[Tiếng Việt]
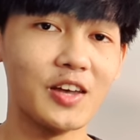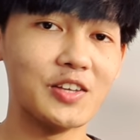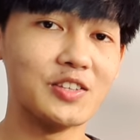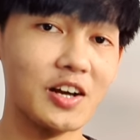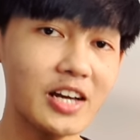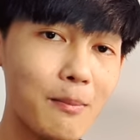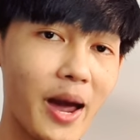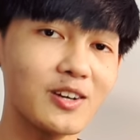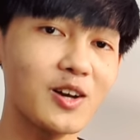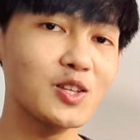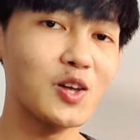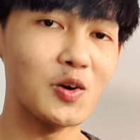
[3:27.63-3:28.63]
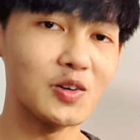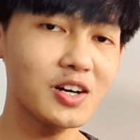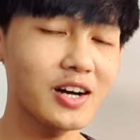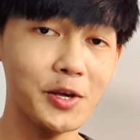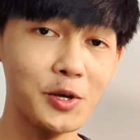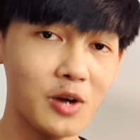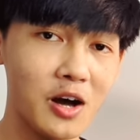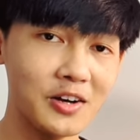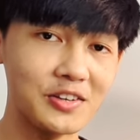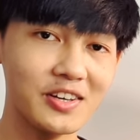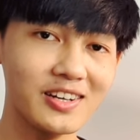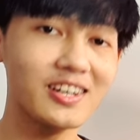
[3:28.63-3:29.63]
thì những cái bạn đó thường rất là yêu
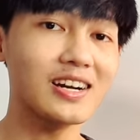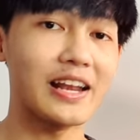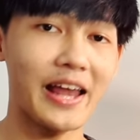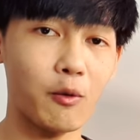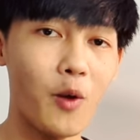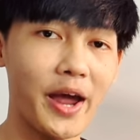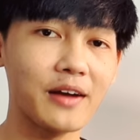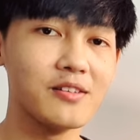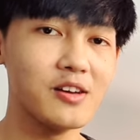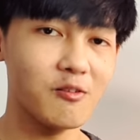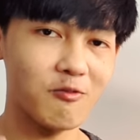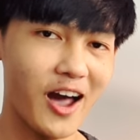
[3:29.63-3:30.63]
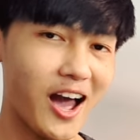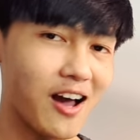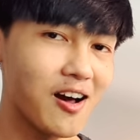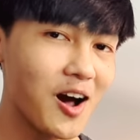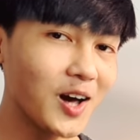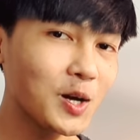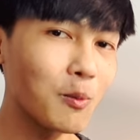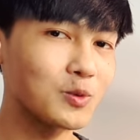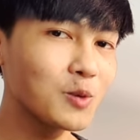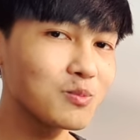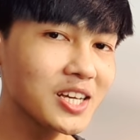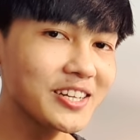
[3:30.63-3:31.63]
đời rất là lạc quan và hơi có một
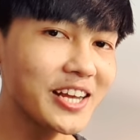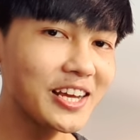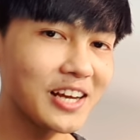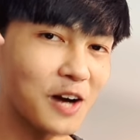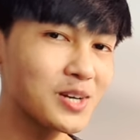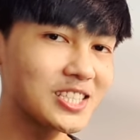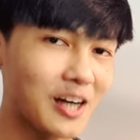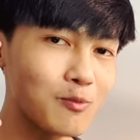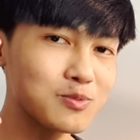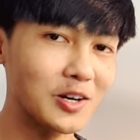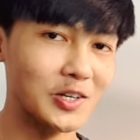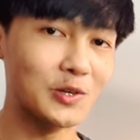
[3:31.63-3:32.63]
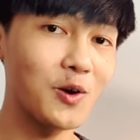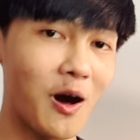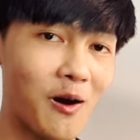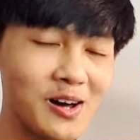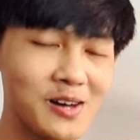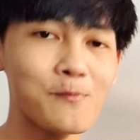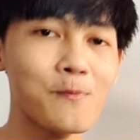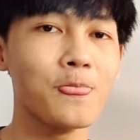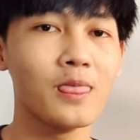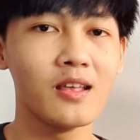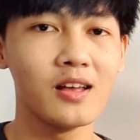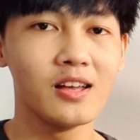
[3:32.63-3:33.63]
chút điên điên ở bên trong người của họ
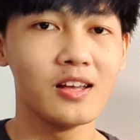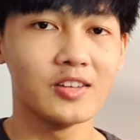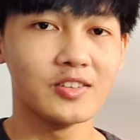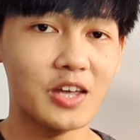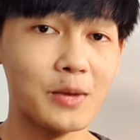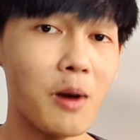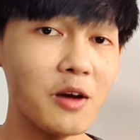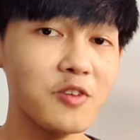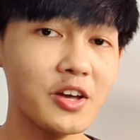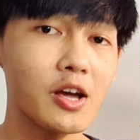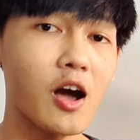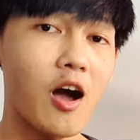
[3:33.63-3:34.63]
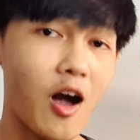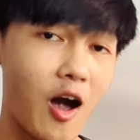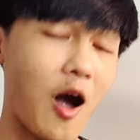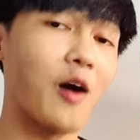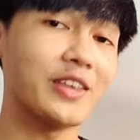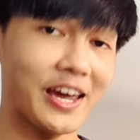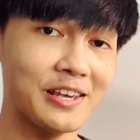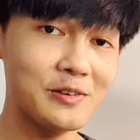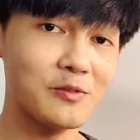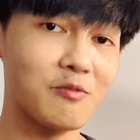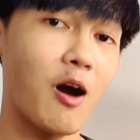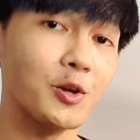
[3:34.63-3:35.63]
thì bởi vì họ nhảy
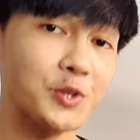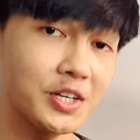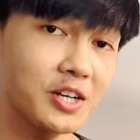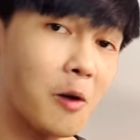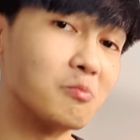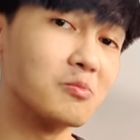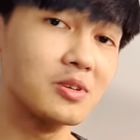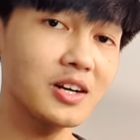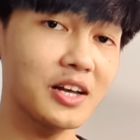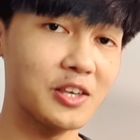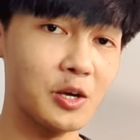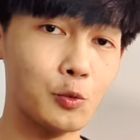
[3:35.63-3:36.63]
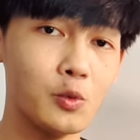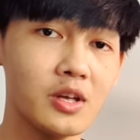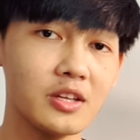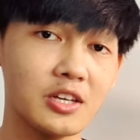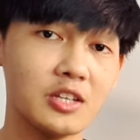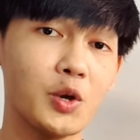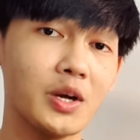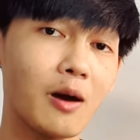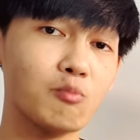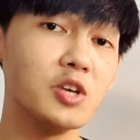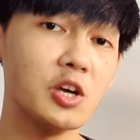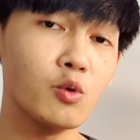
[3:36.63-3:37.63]
và họ chuyển động rất là nhiều thì chuyển
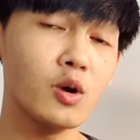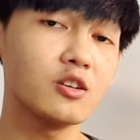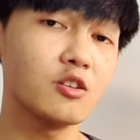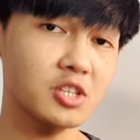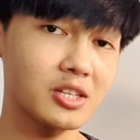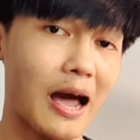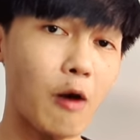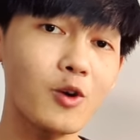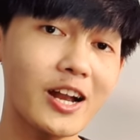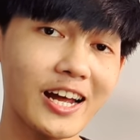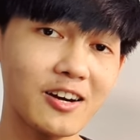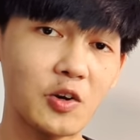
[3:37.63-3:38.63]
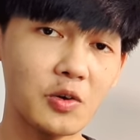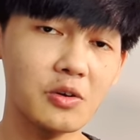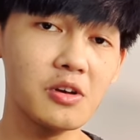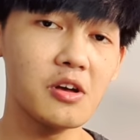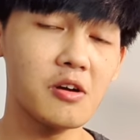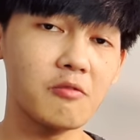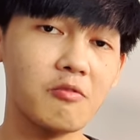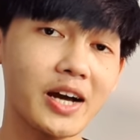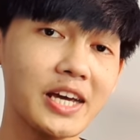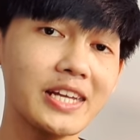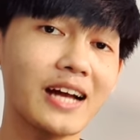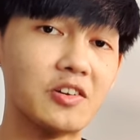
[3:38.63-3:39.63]
động nhiều á, nó sẽ tạo ra năng lượng và
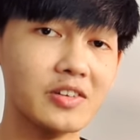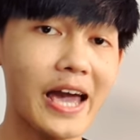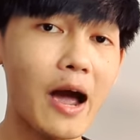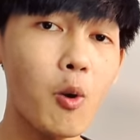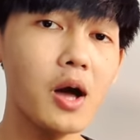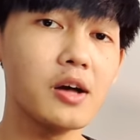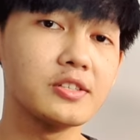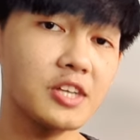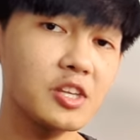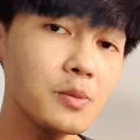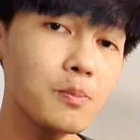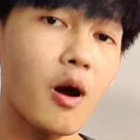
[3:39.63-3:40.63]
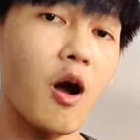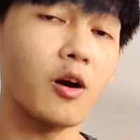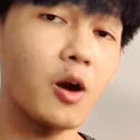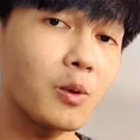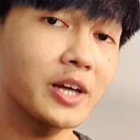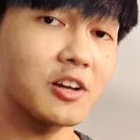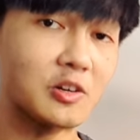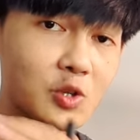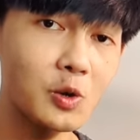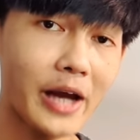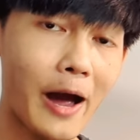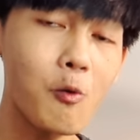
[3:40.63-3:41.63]
khi năng lượng cao á, sẽ giúp họ có một cái tần
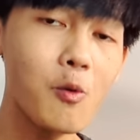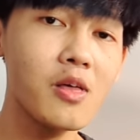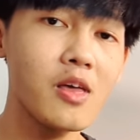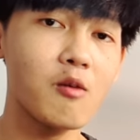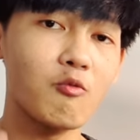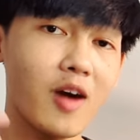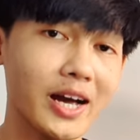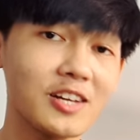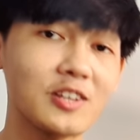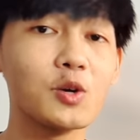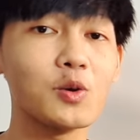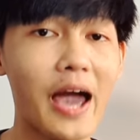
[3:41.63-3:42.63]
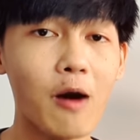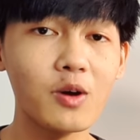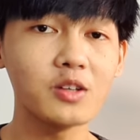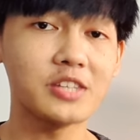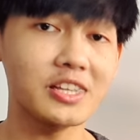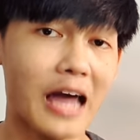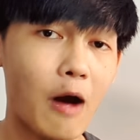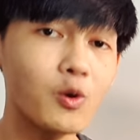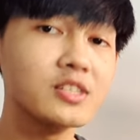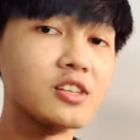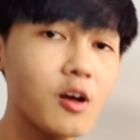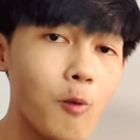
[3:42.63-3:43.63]
số cao và cái tần số cao đó sẽ tạo
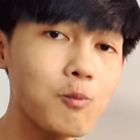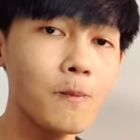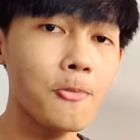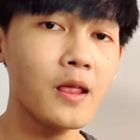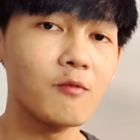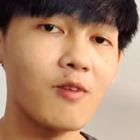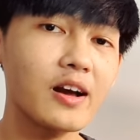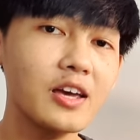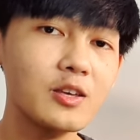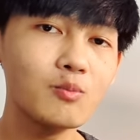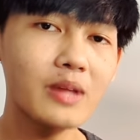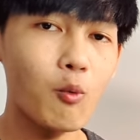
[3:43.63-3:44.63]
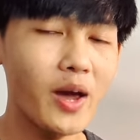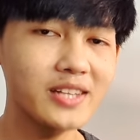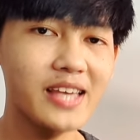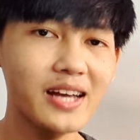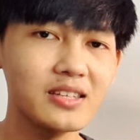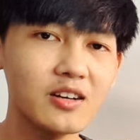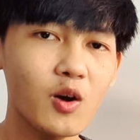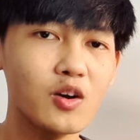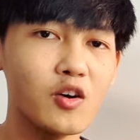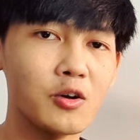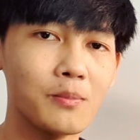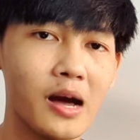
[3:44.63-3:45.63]
ra sức hút và khi chúng ta quan sát những con
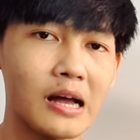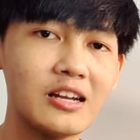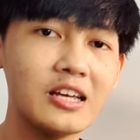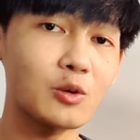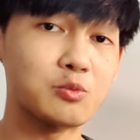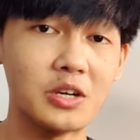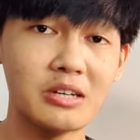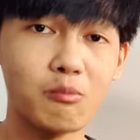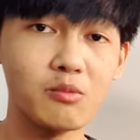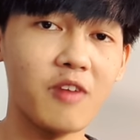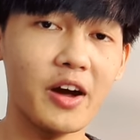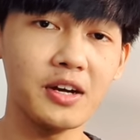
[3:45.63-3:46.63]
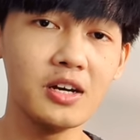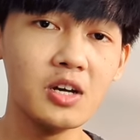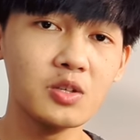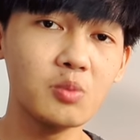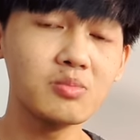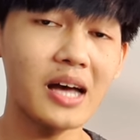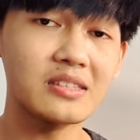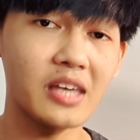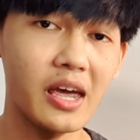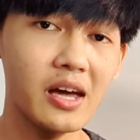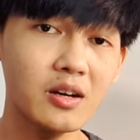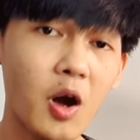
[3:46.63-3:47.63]
người mà liên tục chuyển động như vậy chúng ta
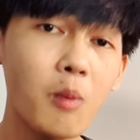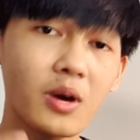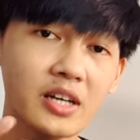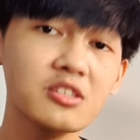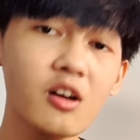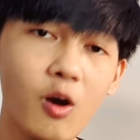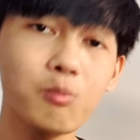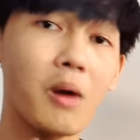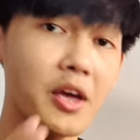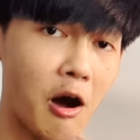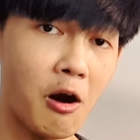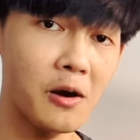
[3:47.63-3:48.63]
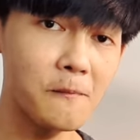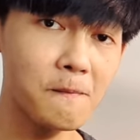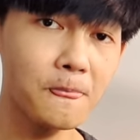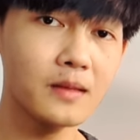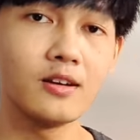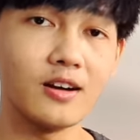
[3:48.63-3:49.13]
sẽ có một cái sức hút bởi họ